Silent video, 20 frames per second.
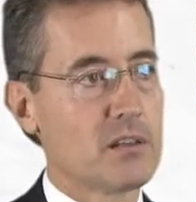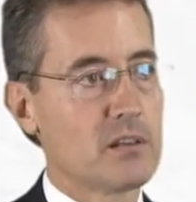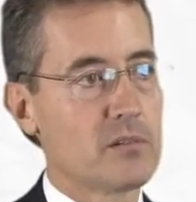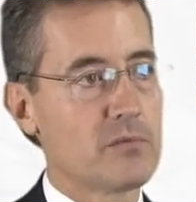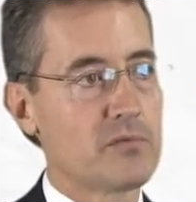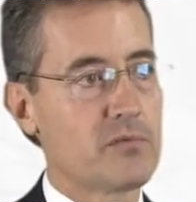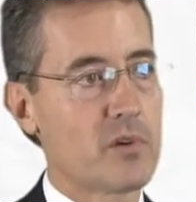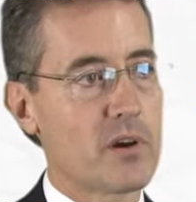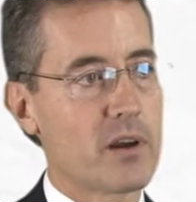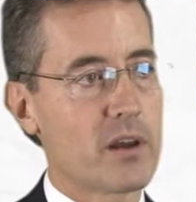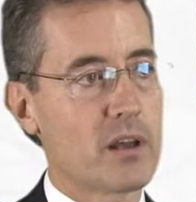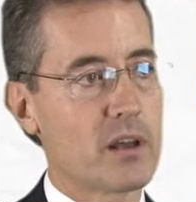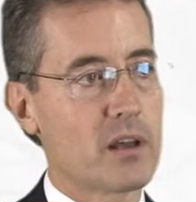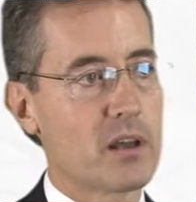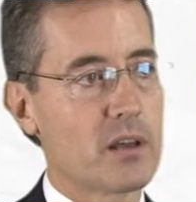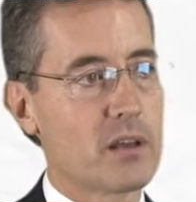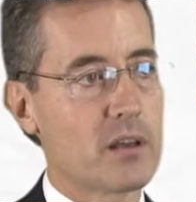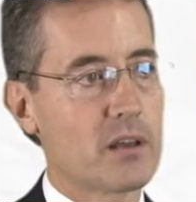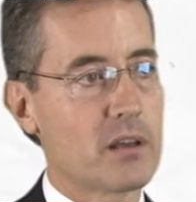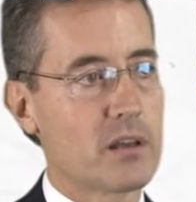
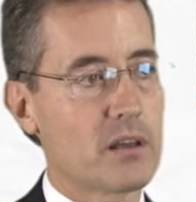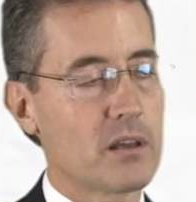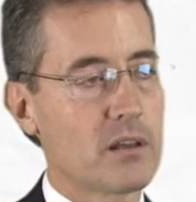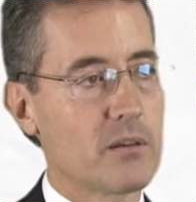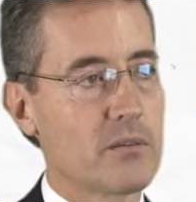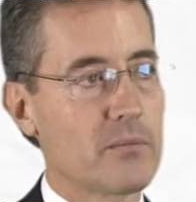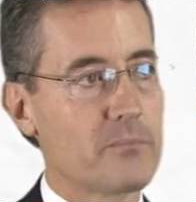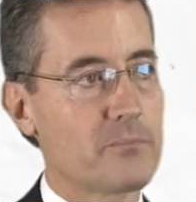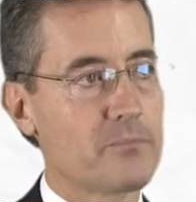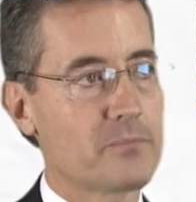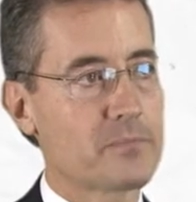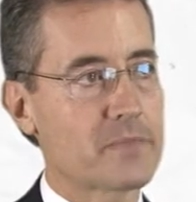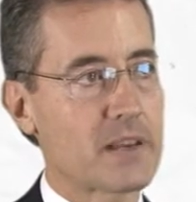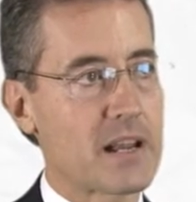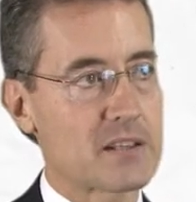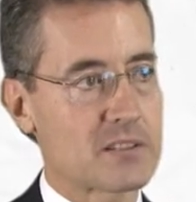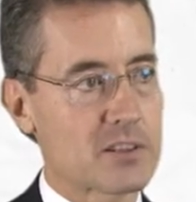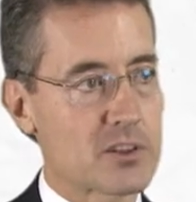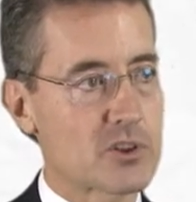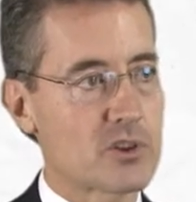fue
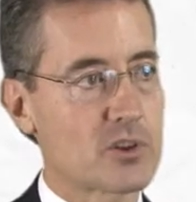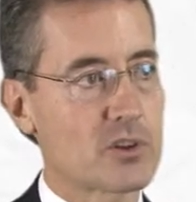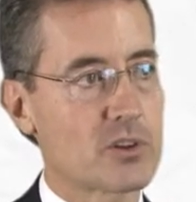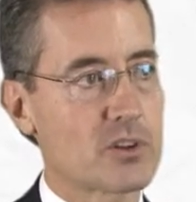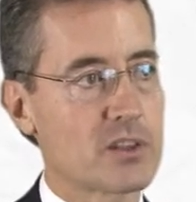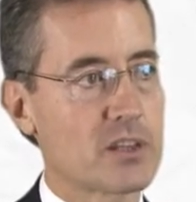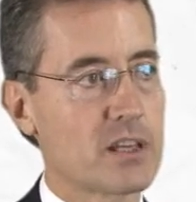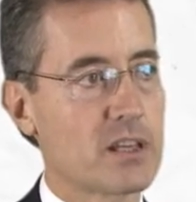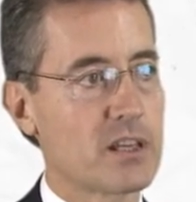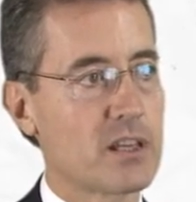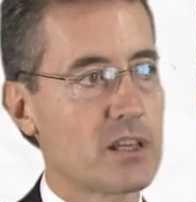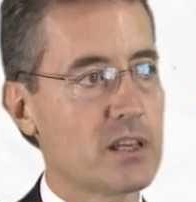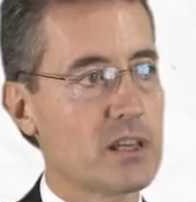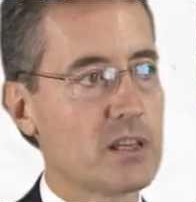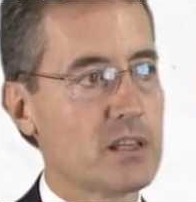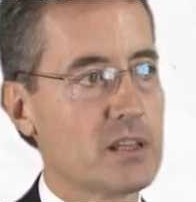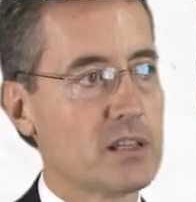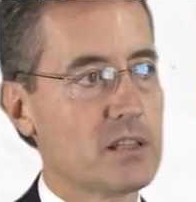asesor de,